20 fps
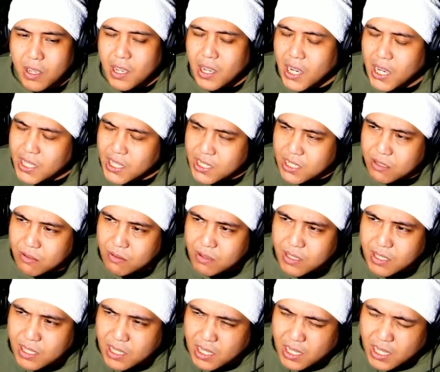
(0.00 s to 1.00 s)
話の中
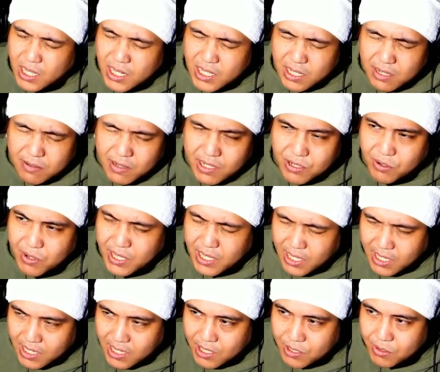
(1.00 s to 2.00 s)
で気になる箇所が1
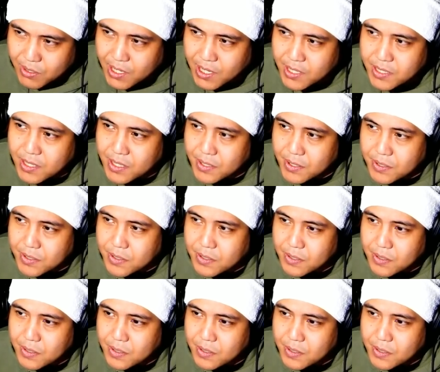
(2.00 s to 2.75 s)
箇所だけあったんです。